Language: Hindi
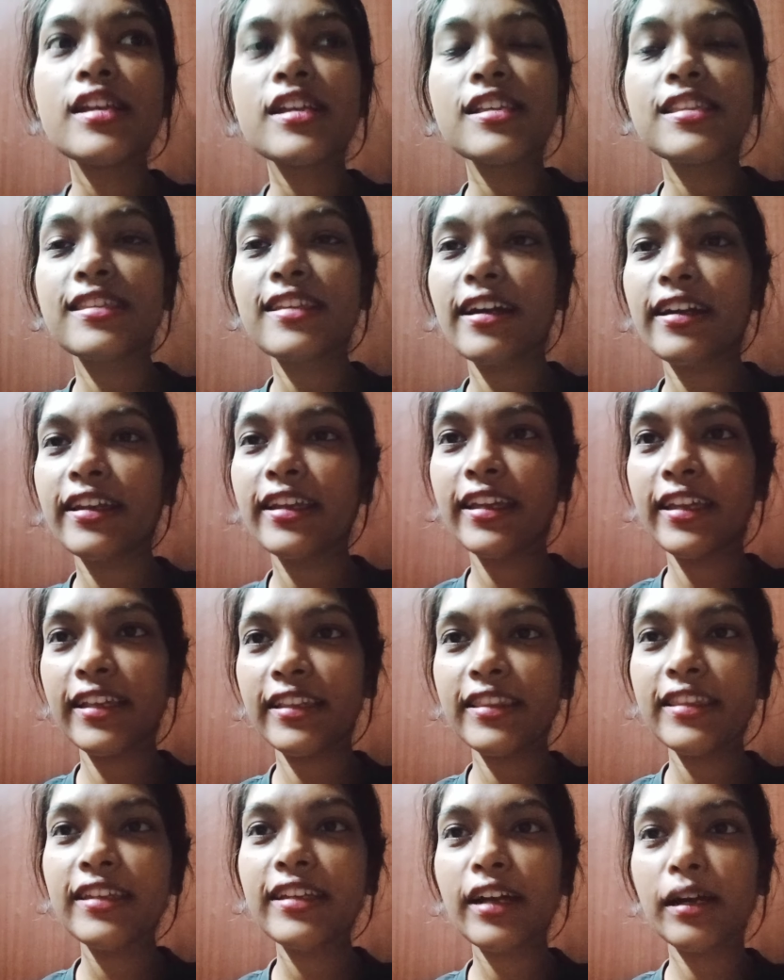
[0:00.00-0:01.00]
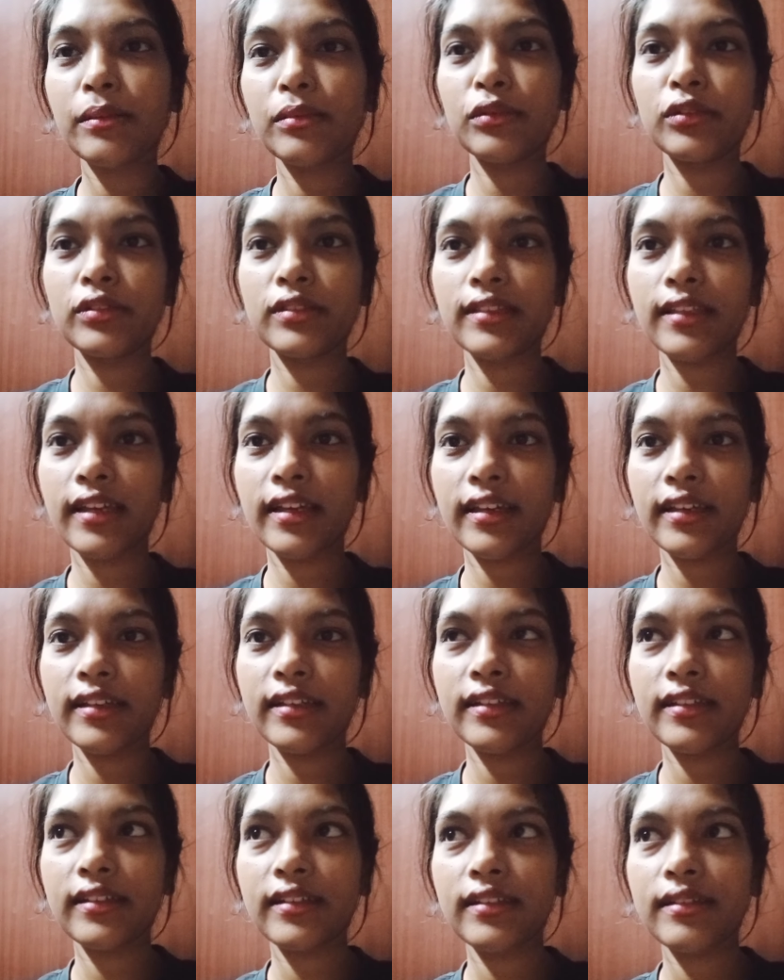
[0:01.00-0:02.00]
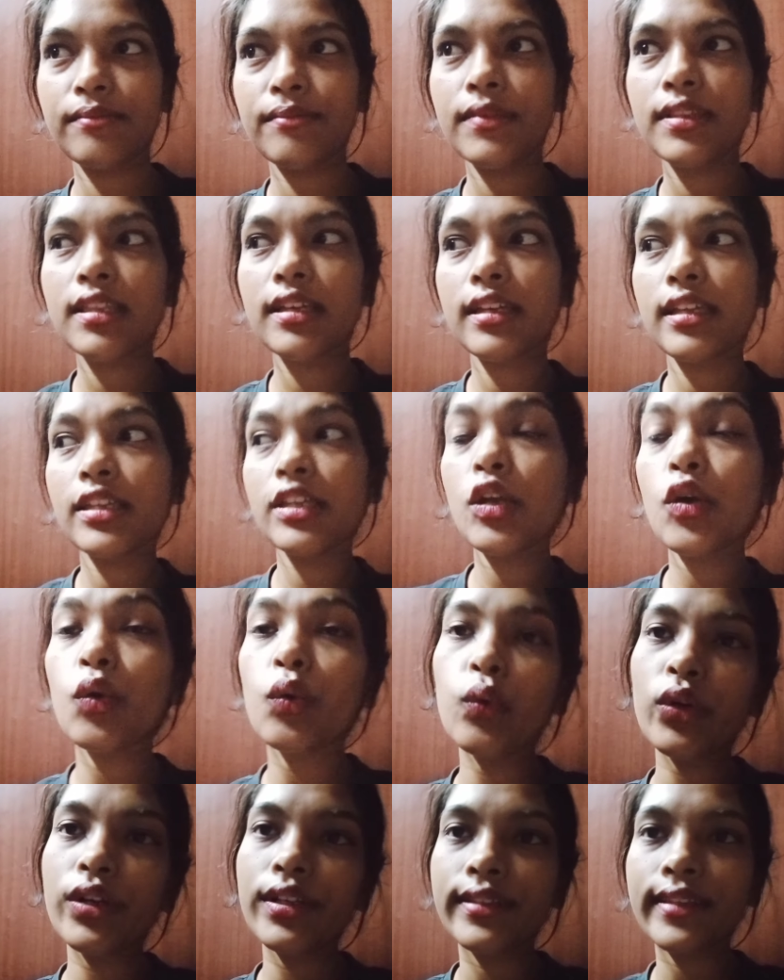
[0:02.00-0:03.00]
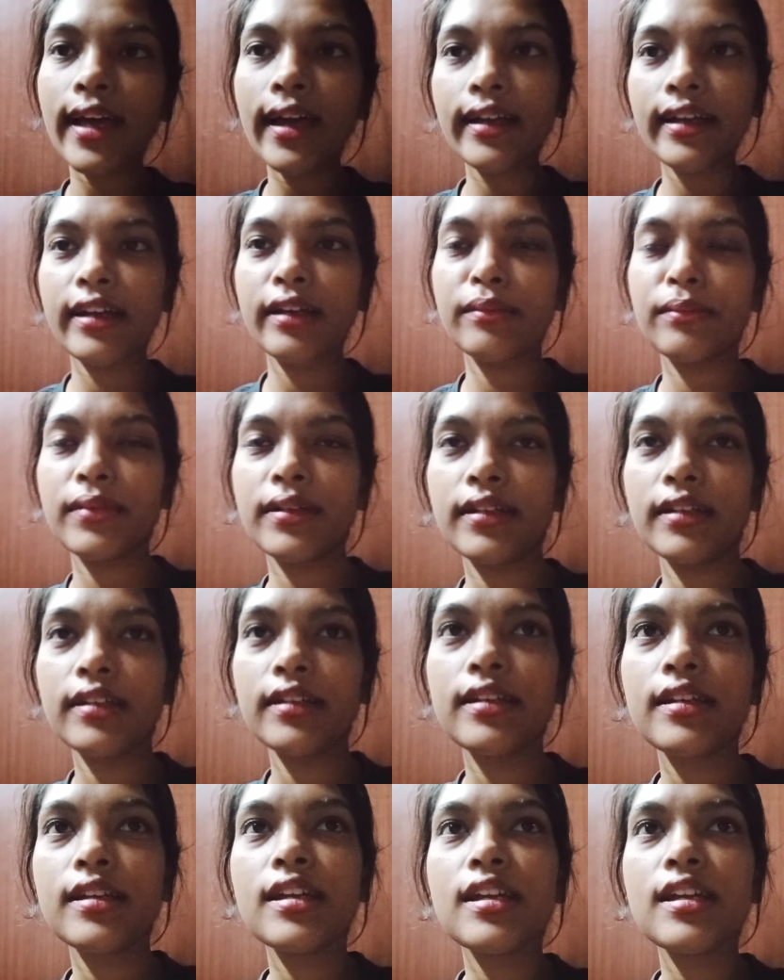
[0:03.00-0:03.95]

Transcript: इसका खेती कब होता है मतलब कि ये उगता कब है